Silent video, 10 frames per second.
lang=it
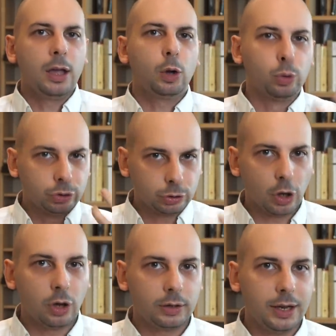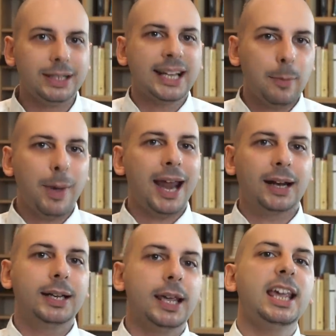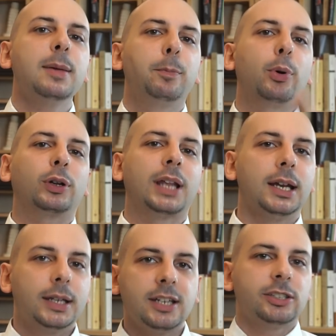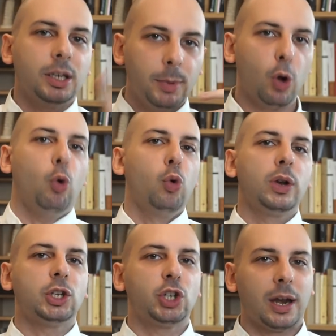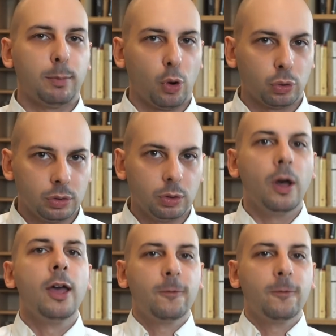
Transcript: custode di reperti importantissimi unici al mondo,